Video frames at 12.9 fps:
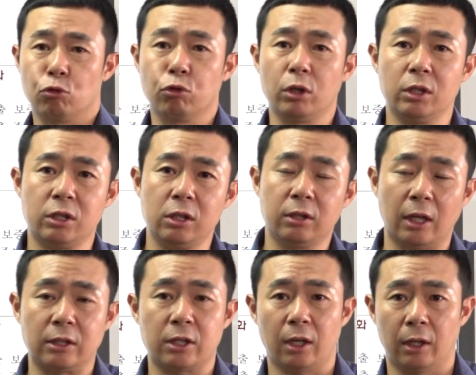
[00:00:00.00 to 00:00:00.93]
6.17
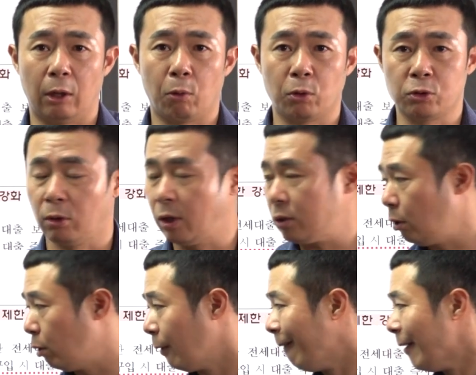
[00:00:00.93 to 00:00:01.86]
대책에 나온 거죠.
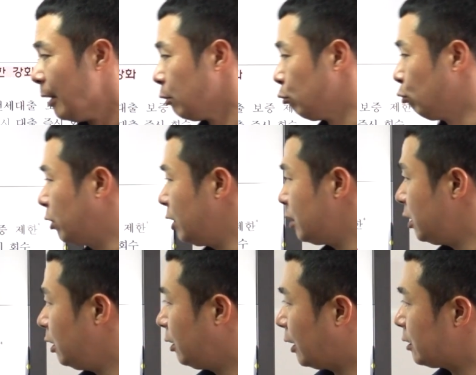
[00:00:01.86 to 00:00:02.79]
그래서
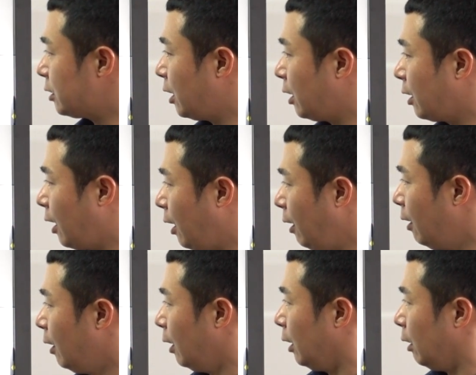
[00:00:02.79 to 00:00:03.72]
6.17 대책에
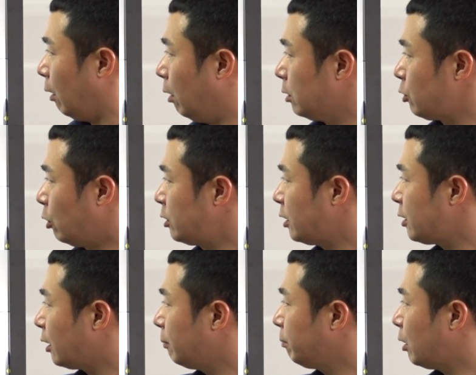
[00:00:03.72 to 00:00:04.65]
어,
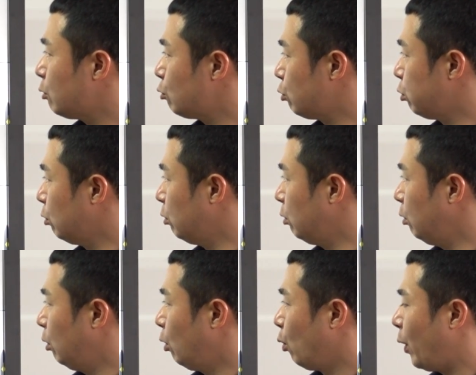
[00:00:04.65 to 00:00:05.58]
전세자금
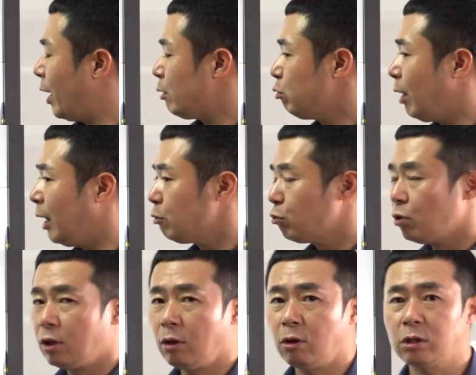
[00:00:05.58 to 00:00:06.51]
대출 회수할
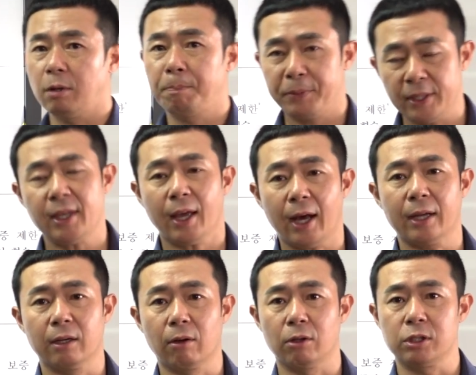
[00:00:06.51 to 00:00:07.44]
수 있는 것을
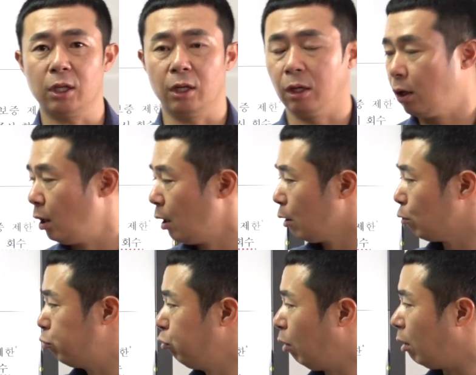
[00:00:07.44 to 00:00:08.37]
피해가는 것이
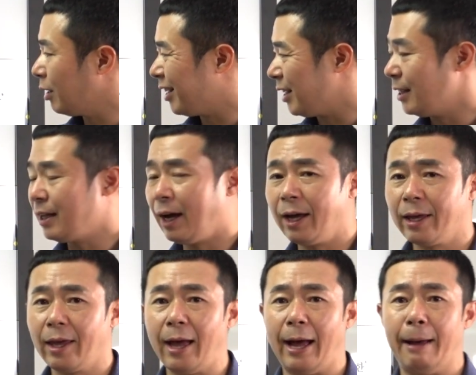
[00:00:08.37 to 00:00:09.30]
9억
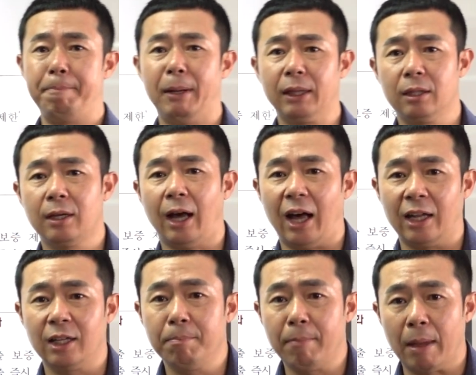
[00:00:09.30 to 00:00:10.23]
이하의 아파트가
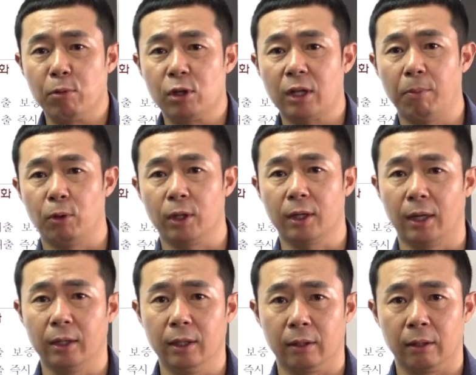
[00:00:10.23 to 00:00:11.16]
아닌 매물이다
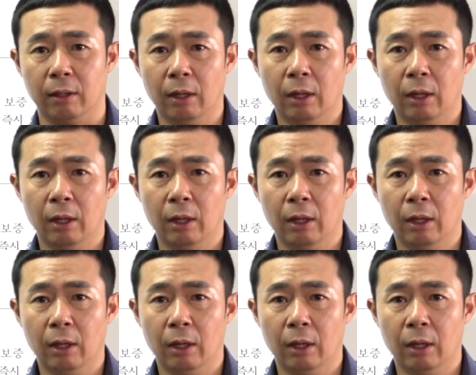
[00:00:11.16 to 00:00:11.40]
보니까는